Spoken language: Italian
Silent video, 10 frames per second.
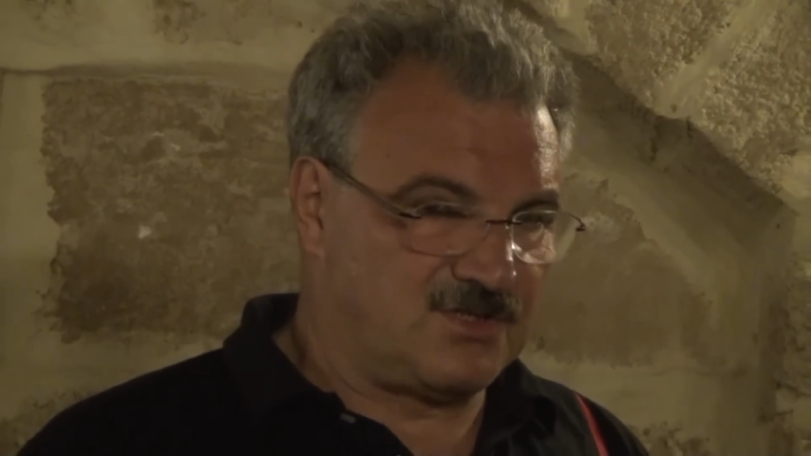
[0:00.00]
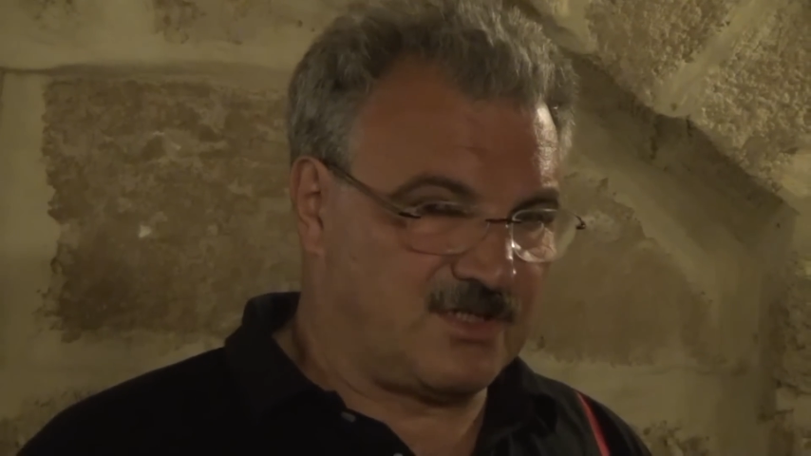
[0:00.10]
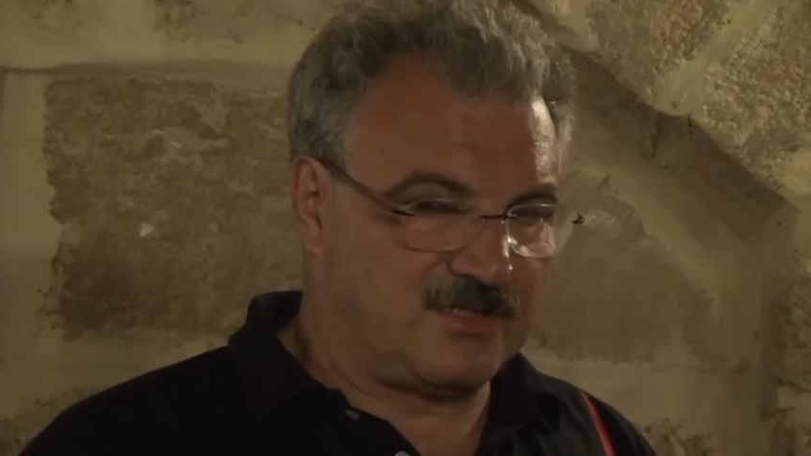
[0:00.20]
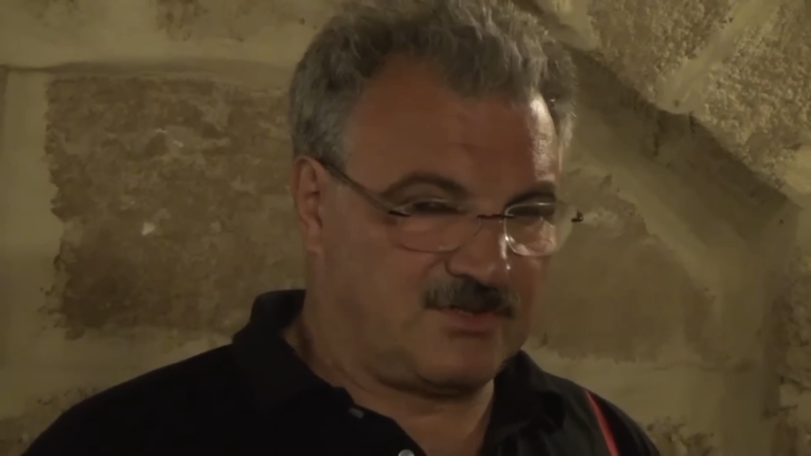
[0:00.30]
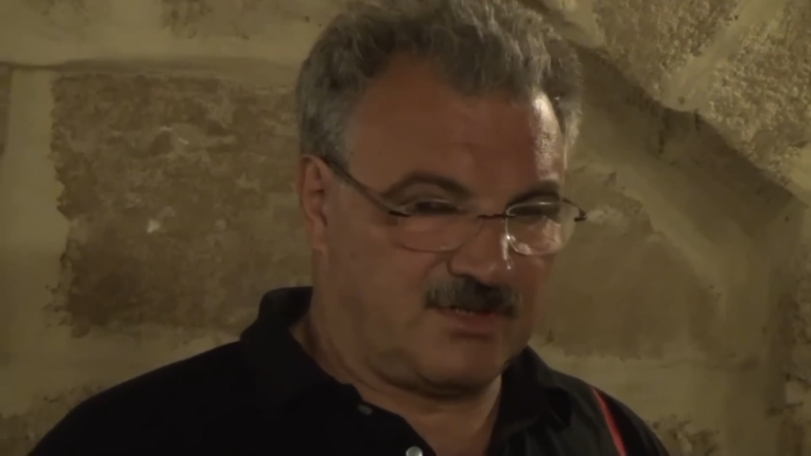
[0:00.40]

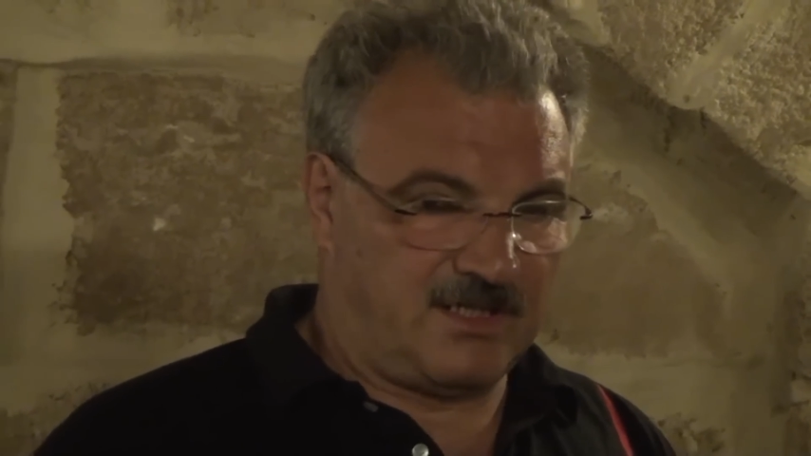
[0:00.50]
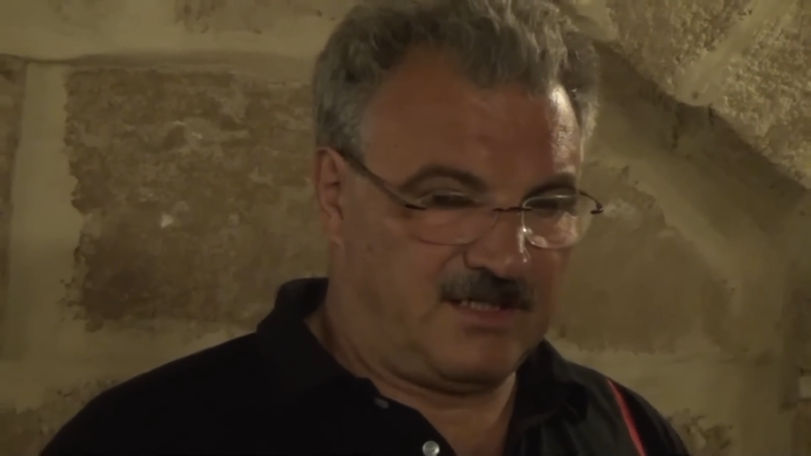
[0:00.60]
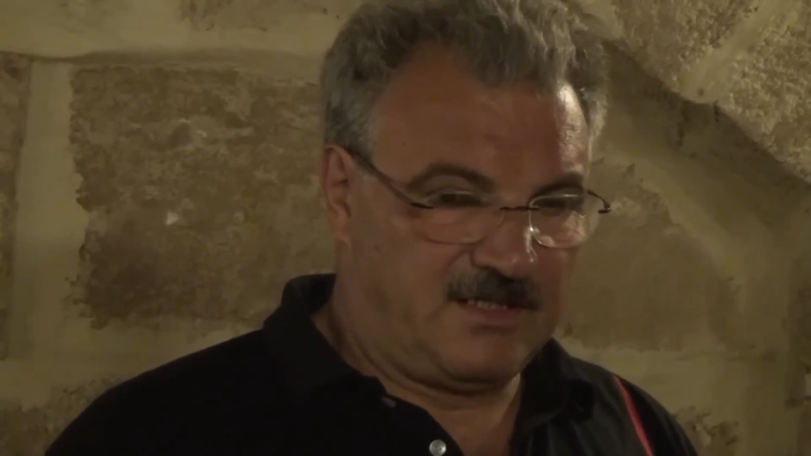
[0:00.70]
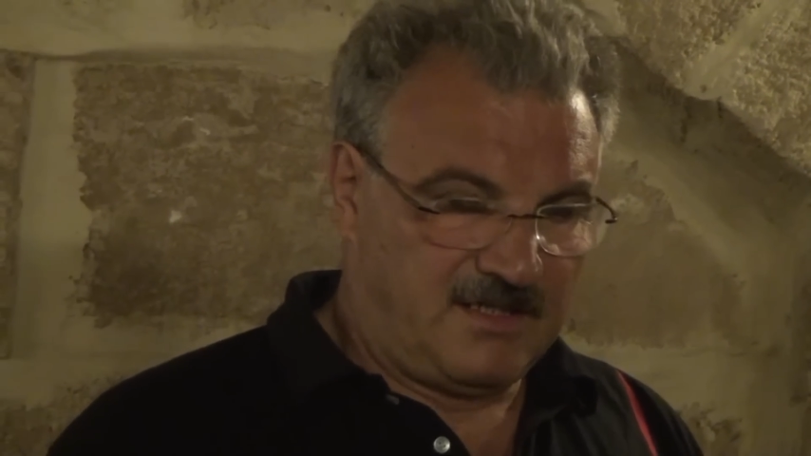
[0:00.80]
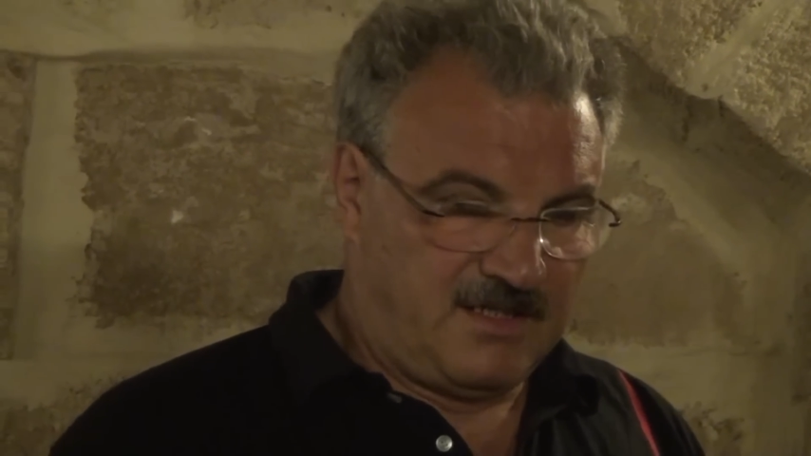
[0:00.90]

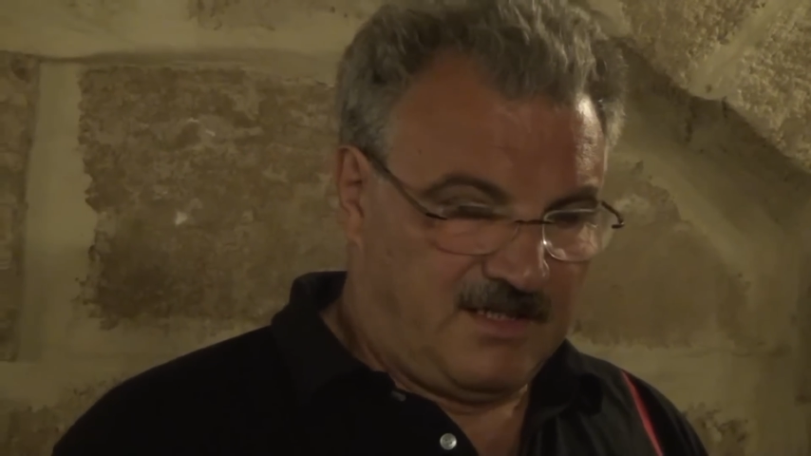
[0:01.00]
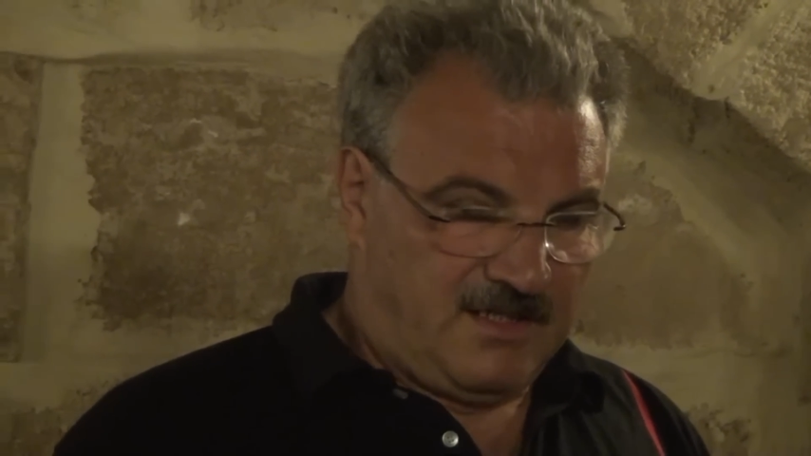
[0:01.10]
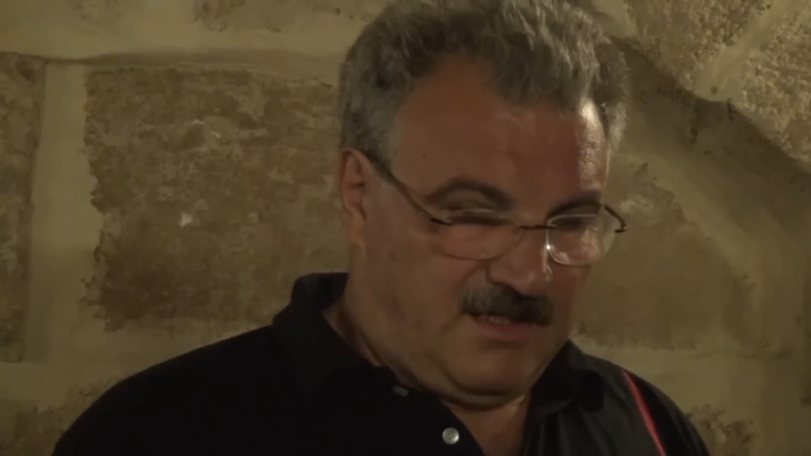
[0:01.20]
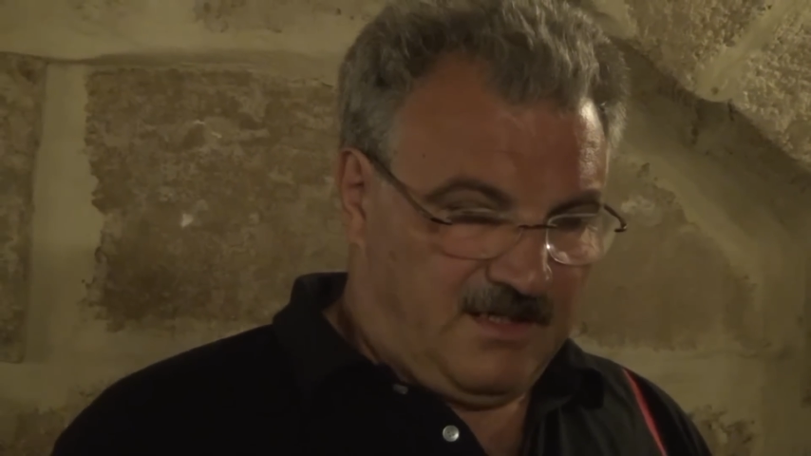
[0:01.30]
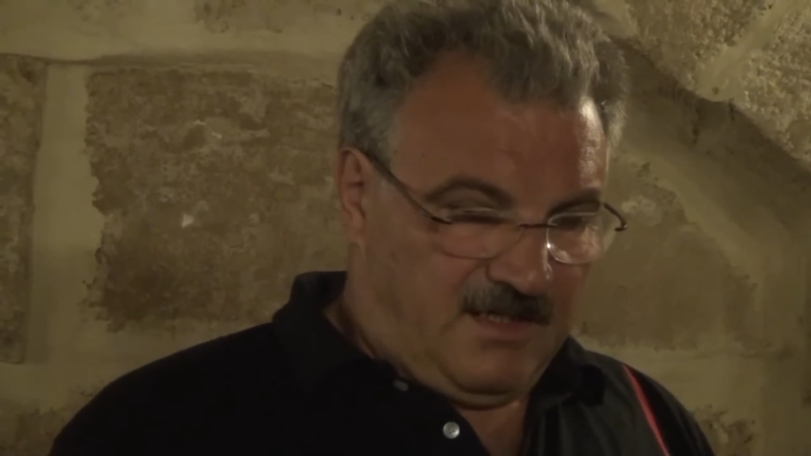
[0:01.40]
giocatori
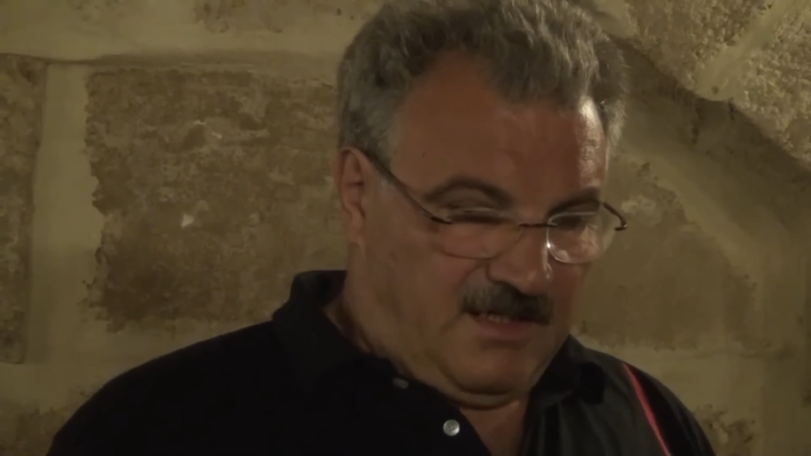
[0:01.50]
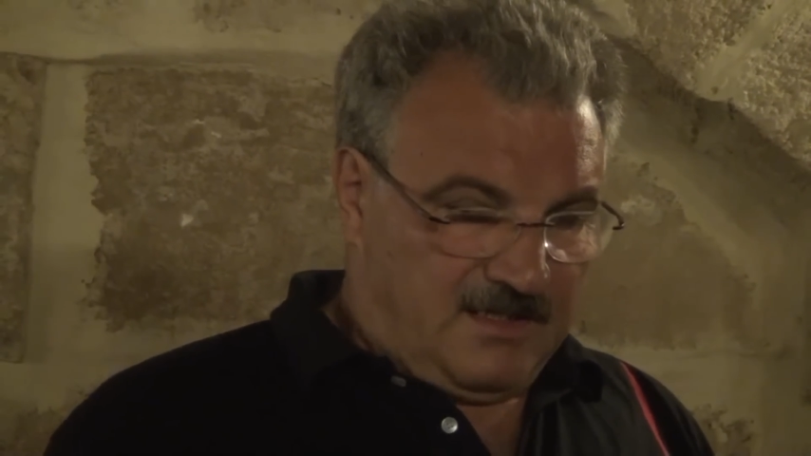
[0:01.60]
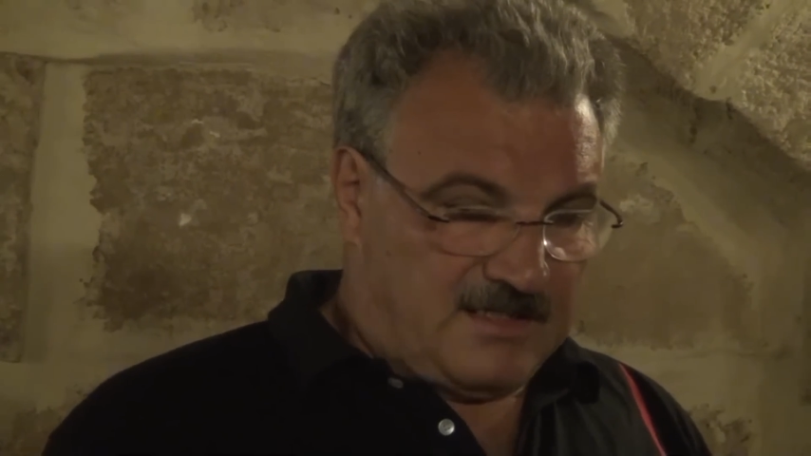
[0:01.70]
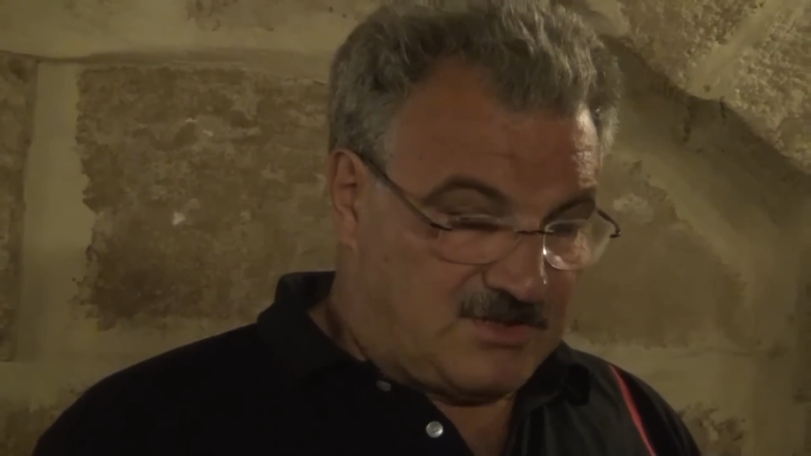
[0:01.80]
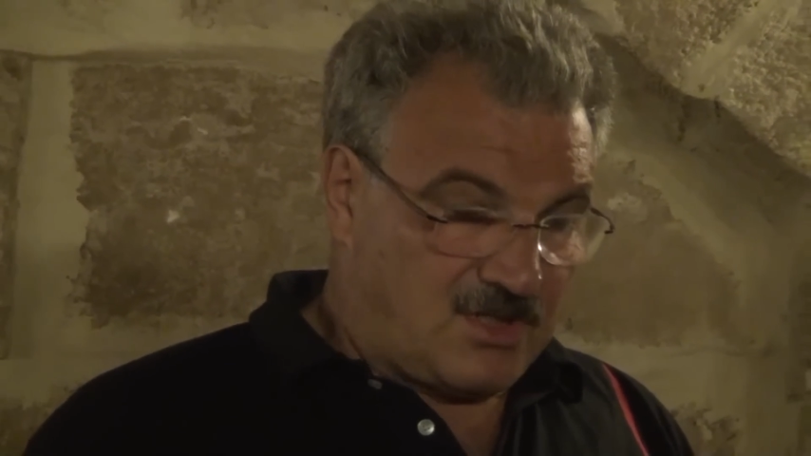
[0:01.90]
dai